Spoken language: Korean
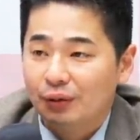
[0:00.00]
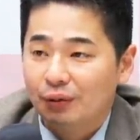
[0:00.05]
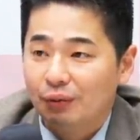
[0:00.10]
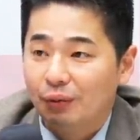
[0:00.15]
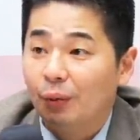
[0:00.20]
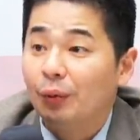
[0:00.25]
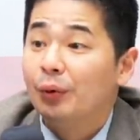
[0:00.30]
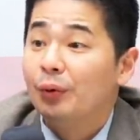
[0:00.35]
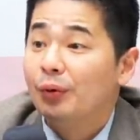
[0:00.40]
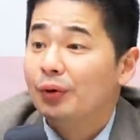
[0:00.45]

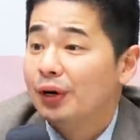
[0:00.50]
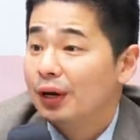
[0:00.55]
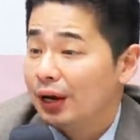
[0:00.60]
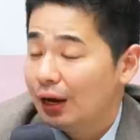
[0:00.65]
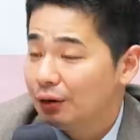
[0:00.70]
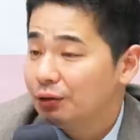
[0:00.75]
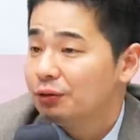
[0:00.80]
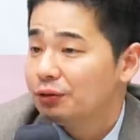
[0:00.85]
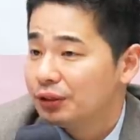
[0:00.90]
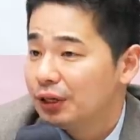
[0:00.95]
월요일 날
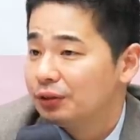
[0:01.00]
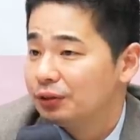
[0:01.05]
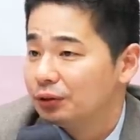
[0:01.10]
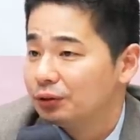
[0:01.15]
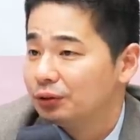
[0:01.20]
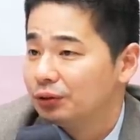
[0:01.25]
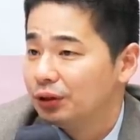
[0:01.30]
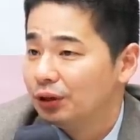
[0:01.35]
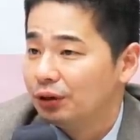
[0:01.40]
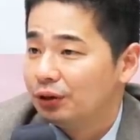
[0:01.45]
하루
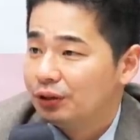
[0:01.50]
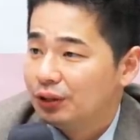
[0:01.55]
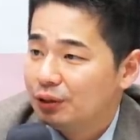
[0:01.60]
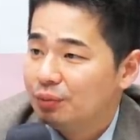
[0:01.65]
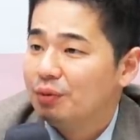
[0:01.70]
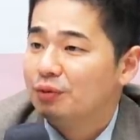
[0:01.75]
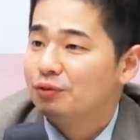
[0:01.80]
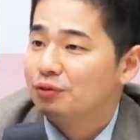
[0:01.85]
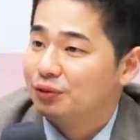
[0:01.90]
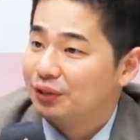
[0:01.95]
셌었고요.
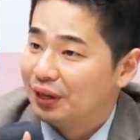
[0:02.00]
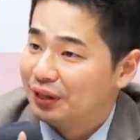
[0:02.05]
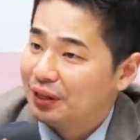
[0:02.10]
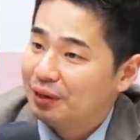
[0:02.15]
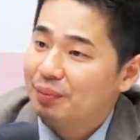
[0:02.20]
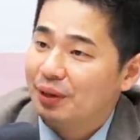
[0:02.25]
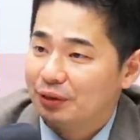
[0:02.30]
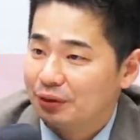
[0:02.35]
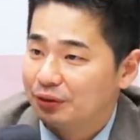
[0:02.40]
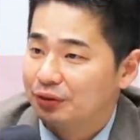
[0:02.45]
이번 주
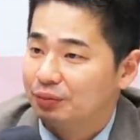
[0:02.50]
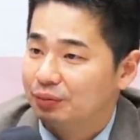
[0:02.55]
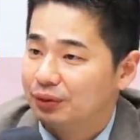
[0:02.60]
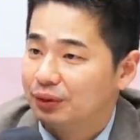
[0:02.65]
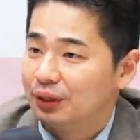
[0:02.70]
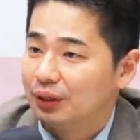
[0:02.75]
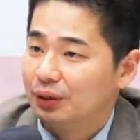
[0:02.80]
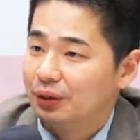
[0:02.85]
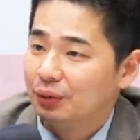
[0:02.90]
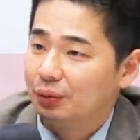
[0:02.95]
내내
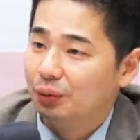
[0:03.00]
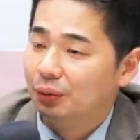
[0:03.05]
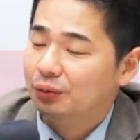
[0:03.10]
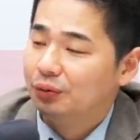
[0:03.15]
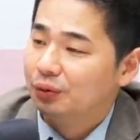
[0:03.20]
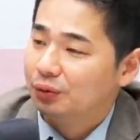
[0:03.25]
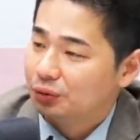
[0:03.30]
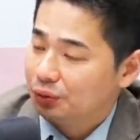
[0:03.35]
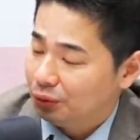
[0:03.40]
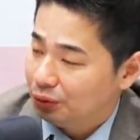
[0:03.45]
빠졌습니다. 음.
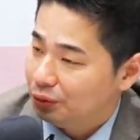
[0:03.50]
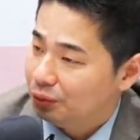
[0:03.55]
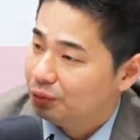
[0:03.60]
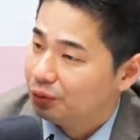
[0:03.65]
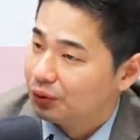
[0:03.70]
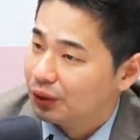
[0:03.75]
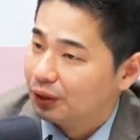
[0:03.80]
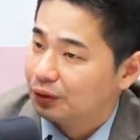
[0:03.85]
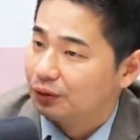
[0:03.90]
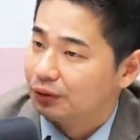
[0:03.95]
오늘 조금
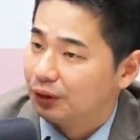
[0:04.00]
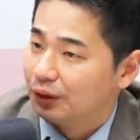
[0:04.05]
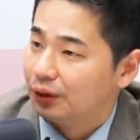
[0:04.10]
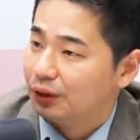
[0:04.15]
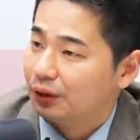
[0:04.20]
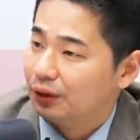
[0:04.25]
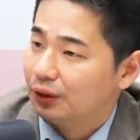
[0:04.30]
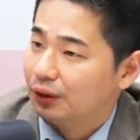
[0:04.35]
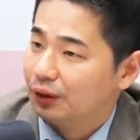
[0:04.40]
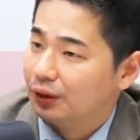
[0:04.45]
올랐고요.
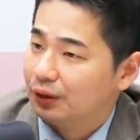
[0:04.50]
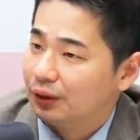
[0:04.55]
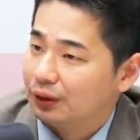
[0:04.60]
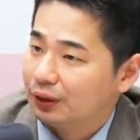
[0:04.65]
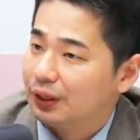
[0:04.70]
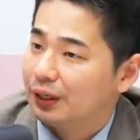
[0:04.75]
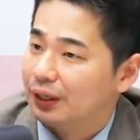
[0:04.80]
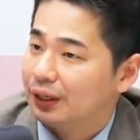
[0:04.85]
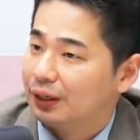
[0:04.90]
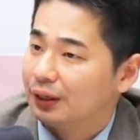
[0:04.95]
네.
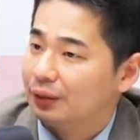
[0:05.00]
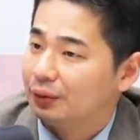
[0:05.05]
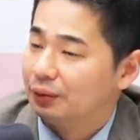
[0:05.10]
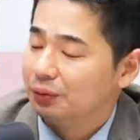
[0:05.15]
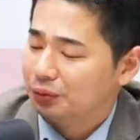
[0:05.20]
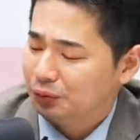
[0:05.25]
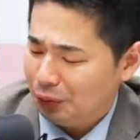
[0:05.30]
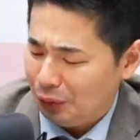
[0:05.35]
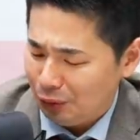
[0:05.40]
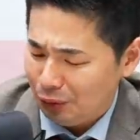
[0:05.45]
예,
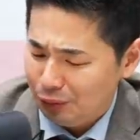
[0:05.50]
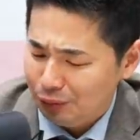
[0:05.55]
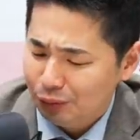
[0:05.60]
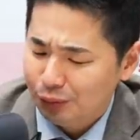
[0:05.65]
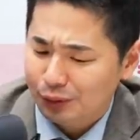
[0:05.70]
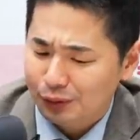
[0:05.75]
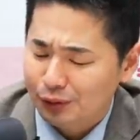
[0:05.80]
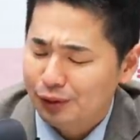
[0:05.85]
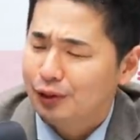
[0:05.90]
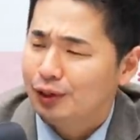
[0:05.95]
오늘 조금
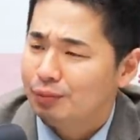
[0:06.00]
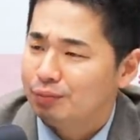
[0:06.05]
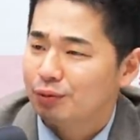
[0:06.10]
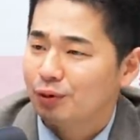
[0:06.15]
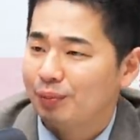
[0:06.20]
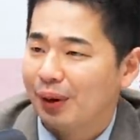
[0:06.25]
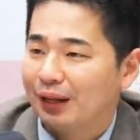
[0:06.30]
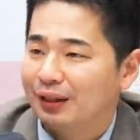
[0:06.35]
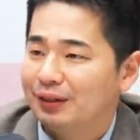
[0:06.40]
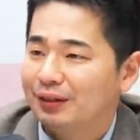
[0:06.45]
뭐 1,
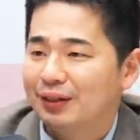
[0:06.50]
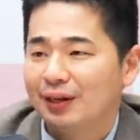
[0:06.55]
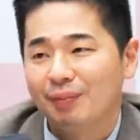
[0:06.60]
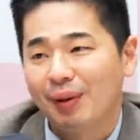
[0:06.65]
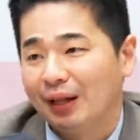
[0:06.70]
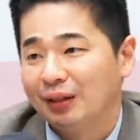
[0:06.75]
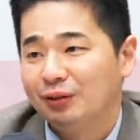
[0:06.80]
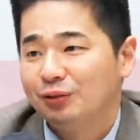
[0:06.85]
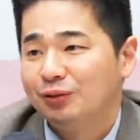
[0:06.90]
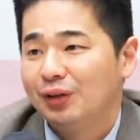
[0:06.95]
2% 반등이
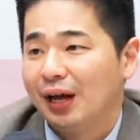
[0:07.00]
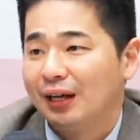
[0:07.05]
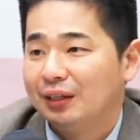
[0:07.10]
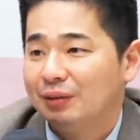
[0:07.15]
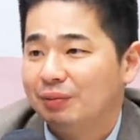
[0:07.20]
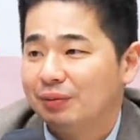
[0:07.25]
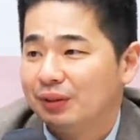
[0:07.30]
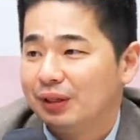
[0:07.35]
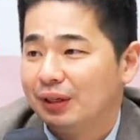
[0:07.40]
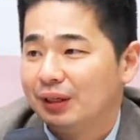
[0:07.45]
반등도
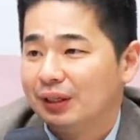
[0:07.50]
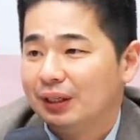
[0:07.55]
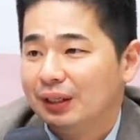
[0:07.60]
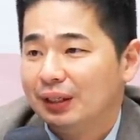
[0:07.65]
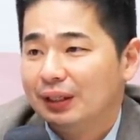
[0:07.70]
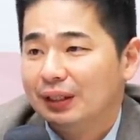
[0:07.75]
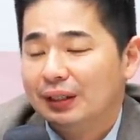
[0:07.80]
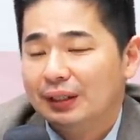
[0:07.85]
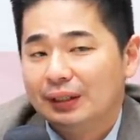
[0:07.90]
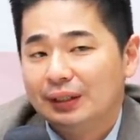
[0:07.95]
아닙니다.
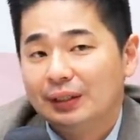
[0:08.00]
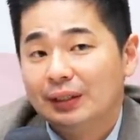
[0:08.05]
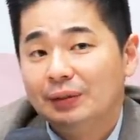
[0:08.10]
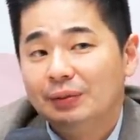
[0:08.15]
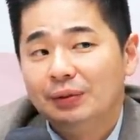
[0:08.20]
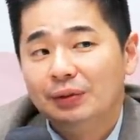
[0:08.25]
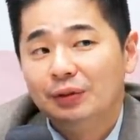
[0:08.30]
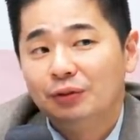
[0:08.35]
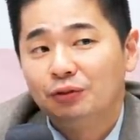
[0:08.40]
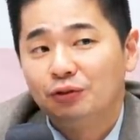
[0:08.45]
음.
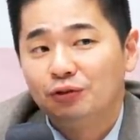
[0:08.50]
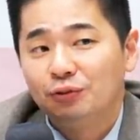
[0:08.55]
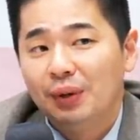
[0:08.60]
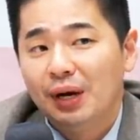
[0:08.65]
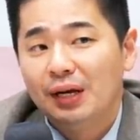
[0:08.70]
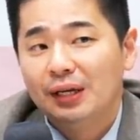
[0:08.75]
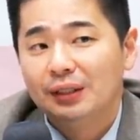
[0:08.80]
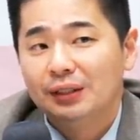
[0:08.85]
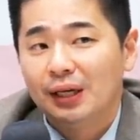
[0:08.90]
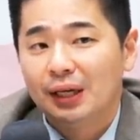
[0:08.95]
그러면
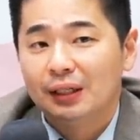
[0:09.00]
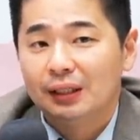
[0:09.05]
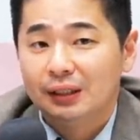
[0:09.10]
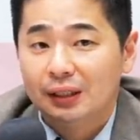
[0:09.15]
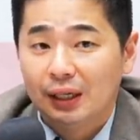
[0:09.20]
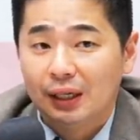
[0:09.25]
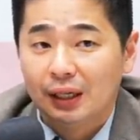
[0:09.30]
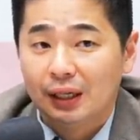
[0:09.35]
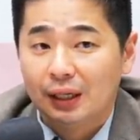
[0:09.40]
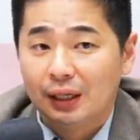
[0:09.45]
주말
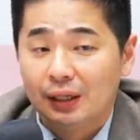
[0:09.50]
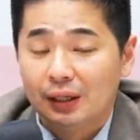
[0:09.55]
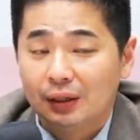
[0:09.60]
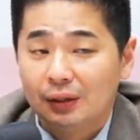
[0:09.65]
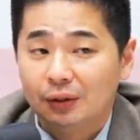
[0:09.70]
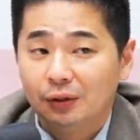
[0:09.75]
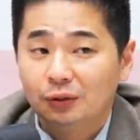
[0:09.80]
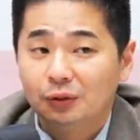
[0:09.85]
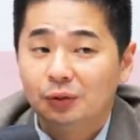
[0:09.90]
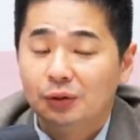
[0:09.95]
사이에
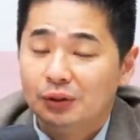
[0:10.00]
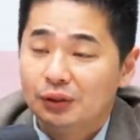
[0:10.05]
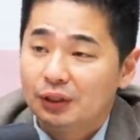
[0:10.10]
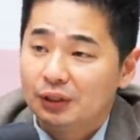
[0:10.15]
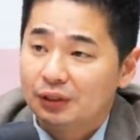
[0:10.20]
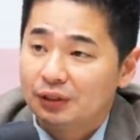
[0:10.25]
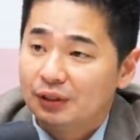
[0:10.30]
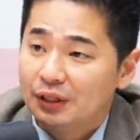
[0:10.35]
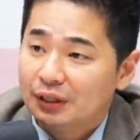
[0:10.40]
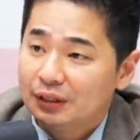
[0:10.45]
그것도 이제
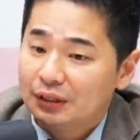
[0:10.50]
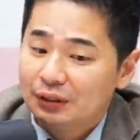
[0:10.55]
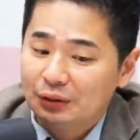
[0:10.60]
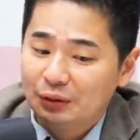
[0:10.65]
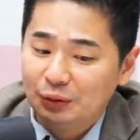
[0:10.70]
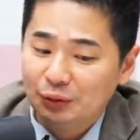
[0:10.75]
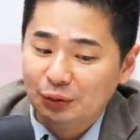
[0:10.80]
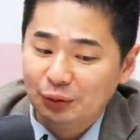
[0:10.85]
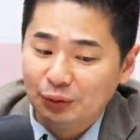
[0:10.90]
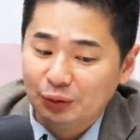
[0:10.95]
진단
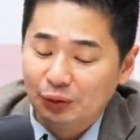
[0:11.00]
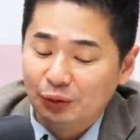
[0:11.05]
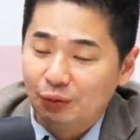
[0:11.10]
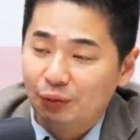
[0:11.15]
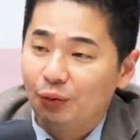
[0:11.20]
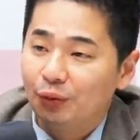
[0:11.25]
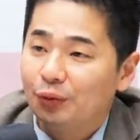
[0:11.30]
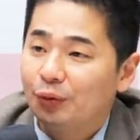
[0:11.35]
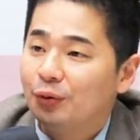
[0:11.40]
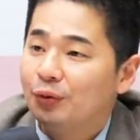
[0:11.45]
키트도
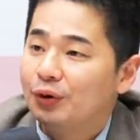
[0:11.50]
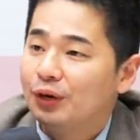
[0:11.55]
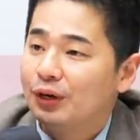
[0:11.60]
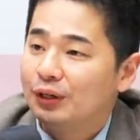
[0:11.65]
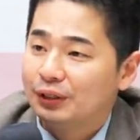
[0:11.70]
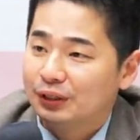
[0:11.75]
월요일 날